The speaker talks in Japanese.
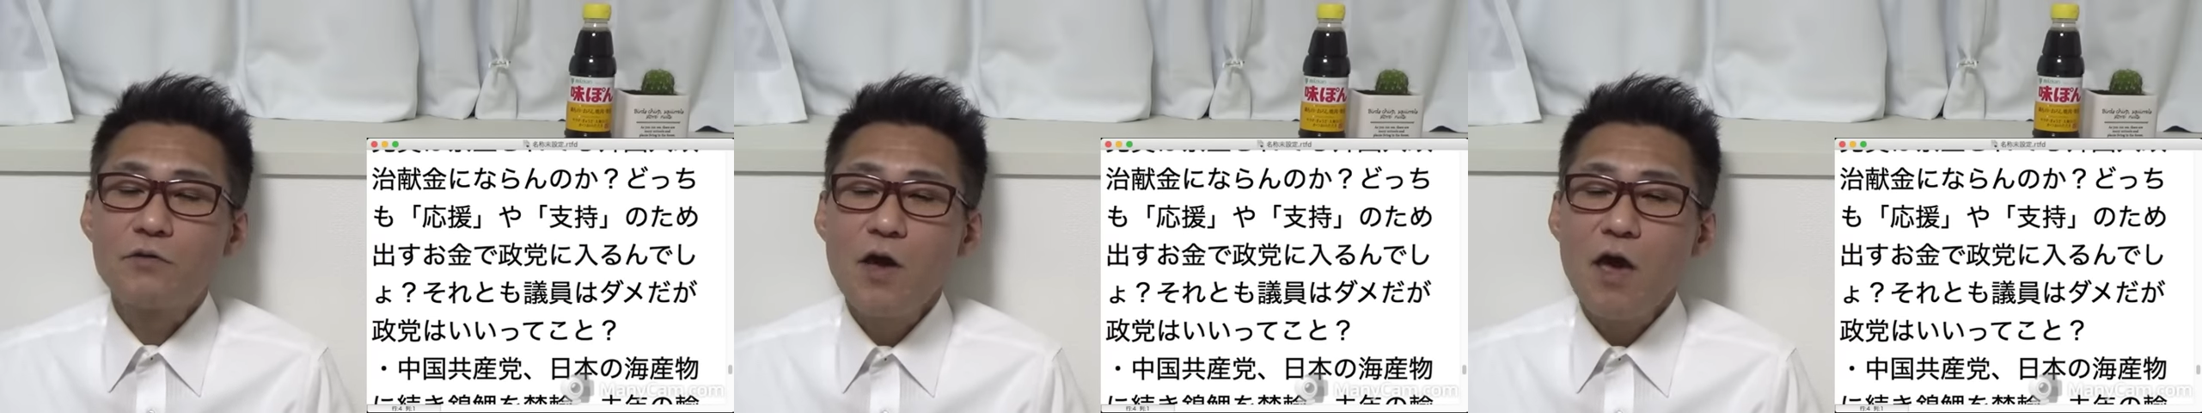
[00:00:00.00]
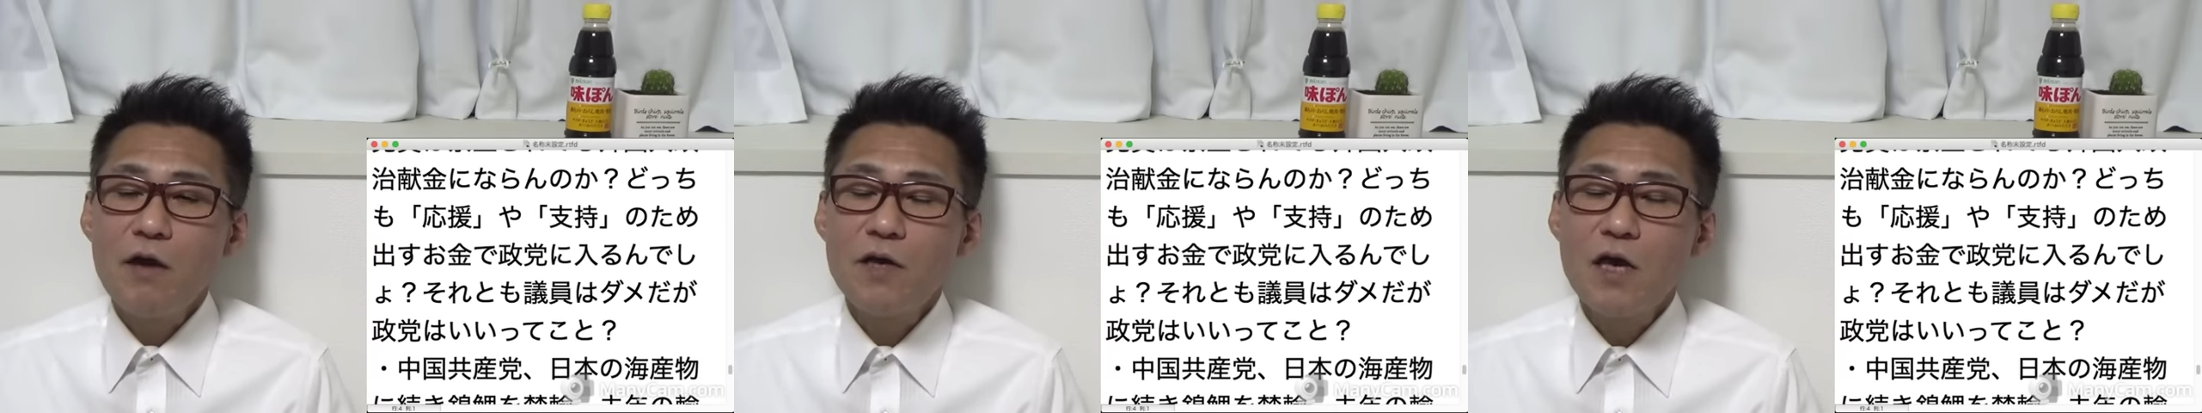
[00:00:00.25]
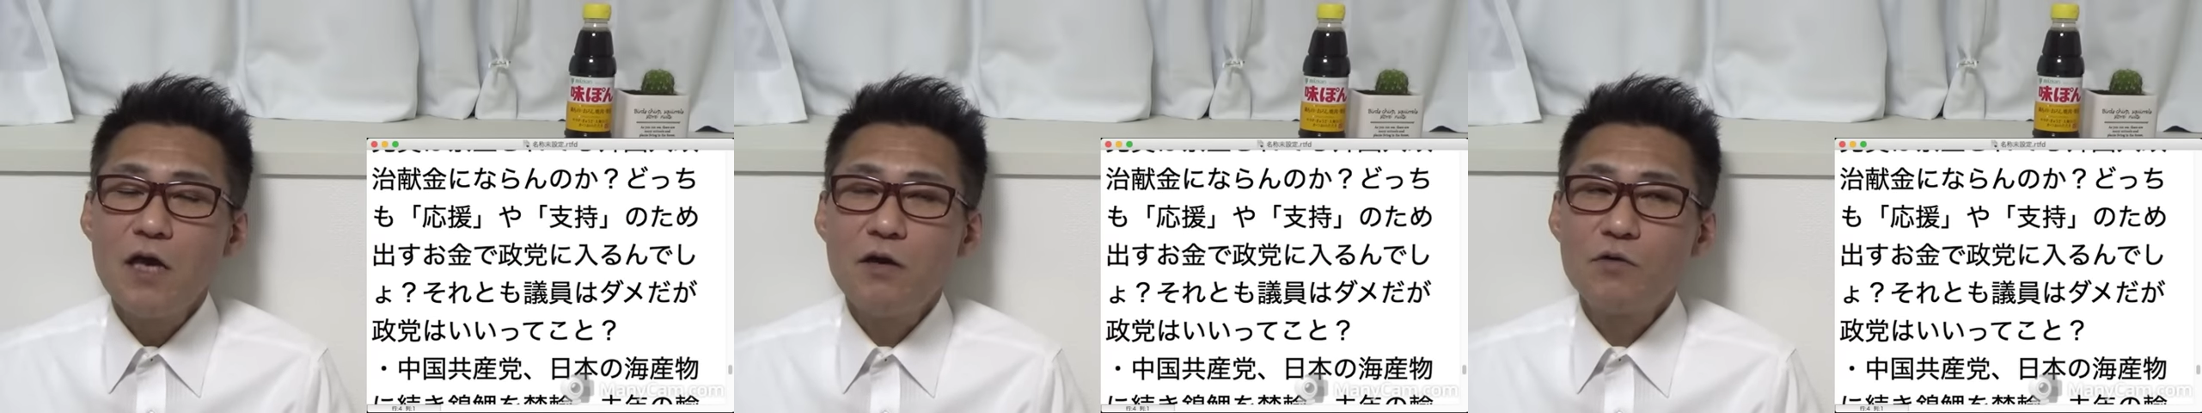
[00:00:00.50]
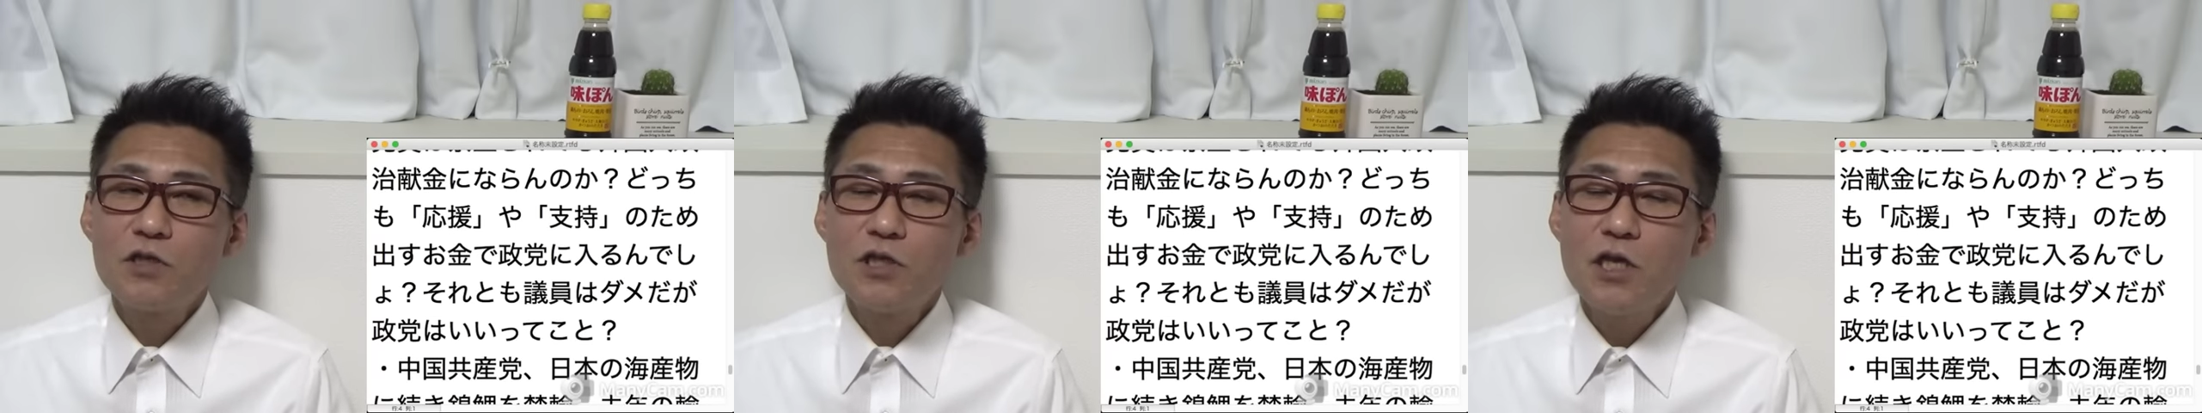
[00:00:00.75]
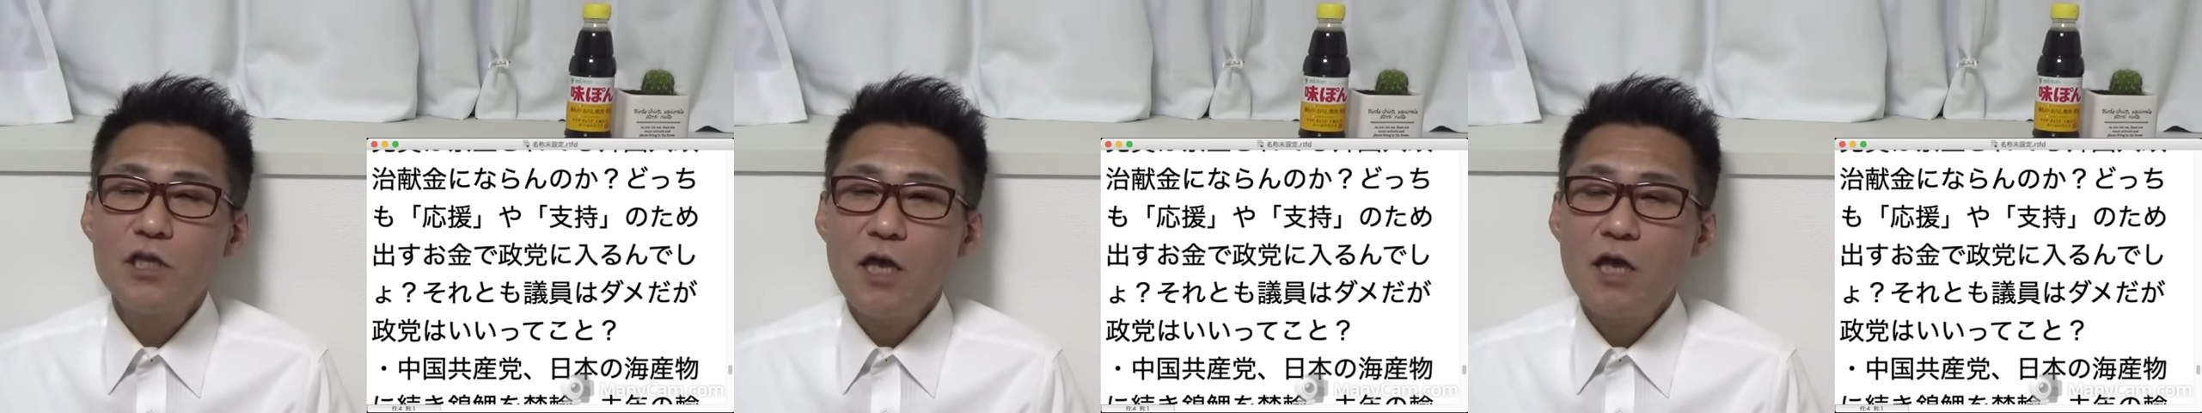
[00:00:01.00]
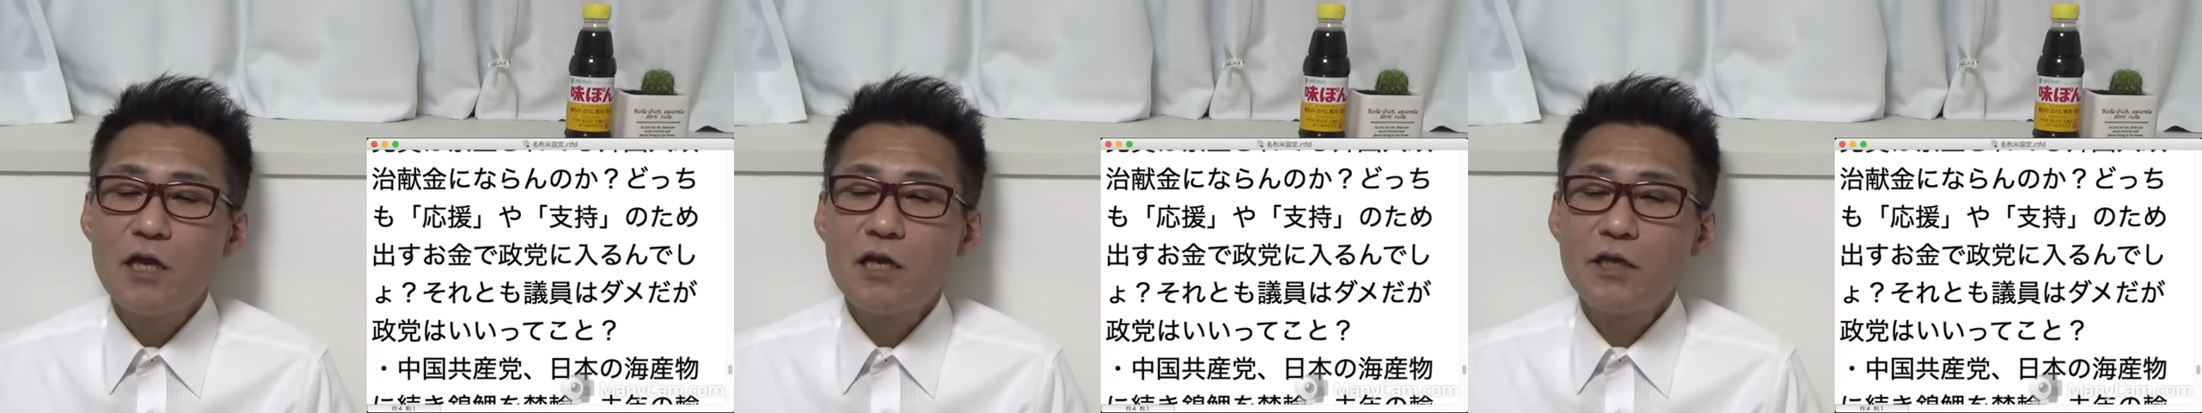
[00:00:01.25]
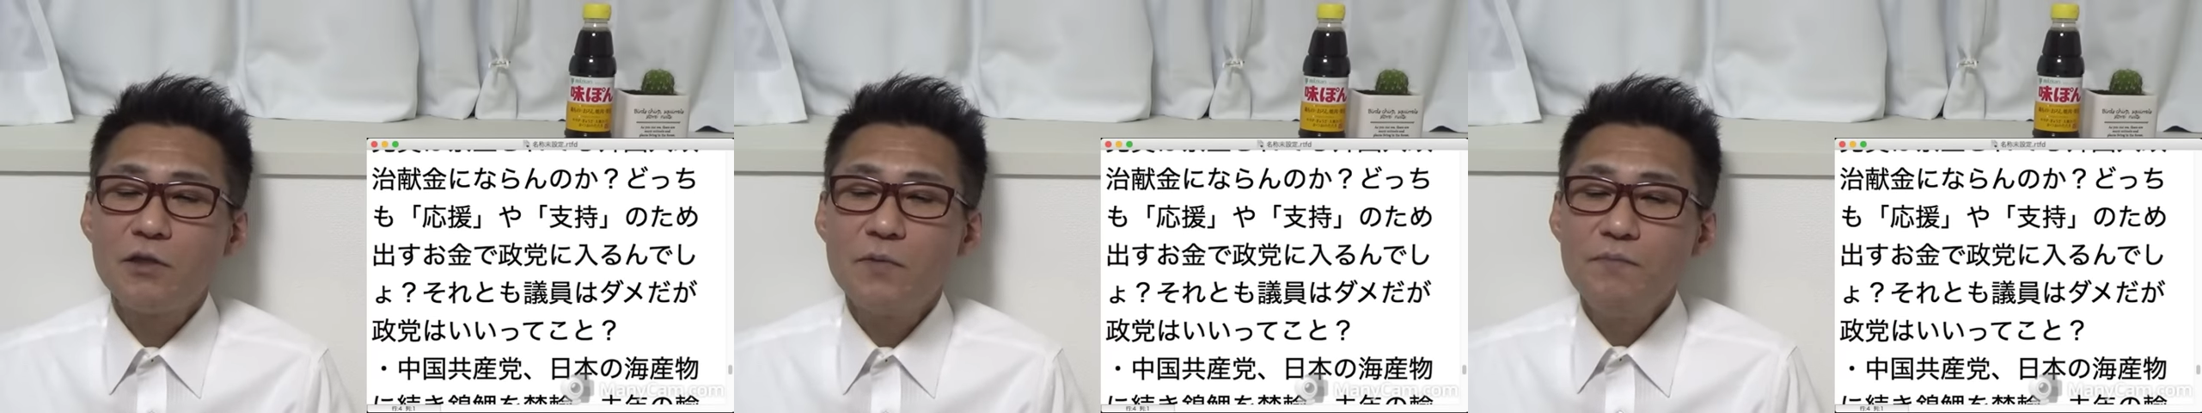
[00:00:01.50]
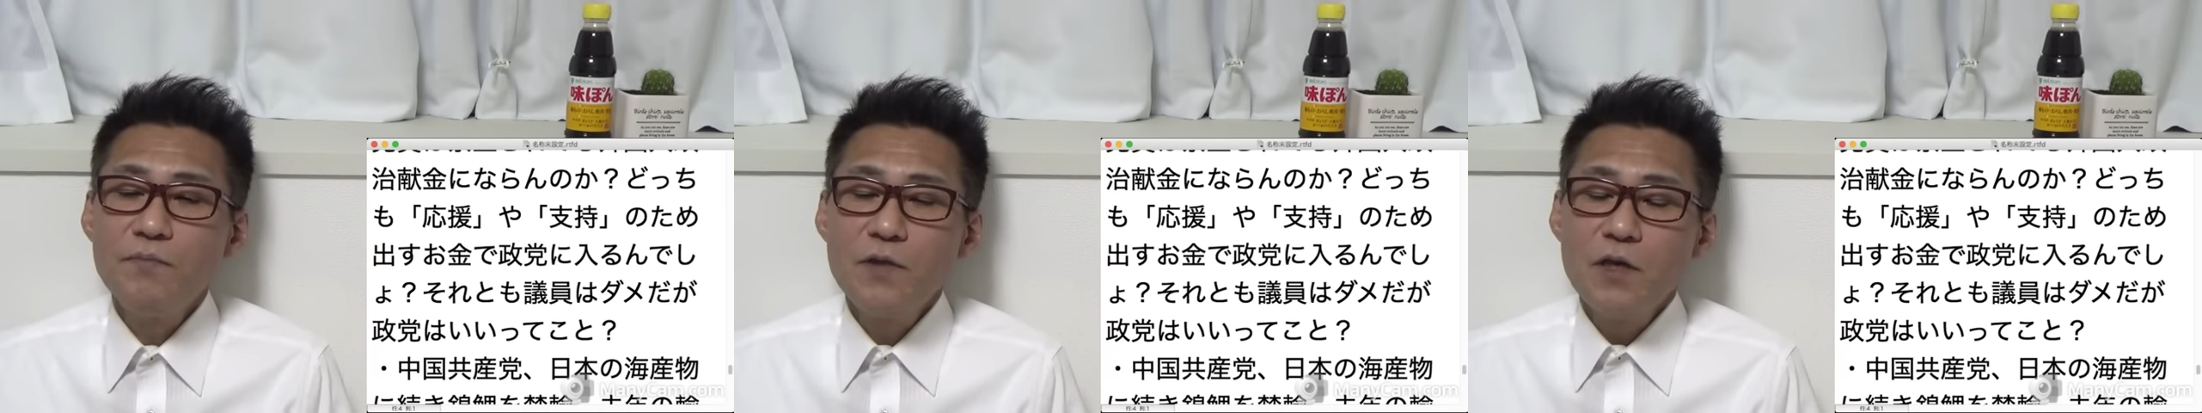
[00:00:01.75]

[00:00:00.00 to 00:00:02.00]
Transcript: この辺。えー、教えて、偉い人。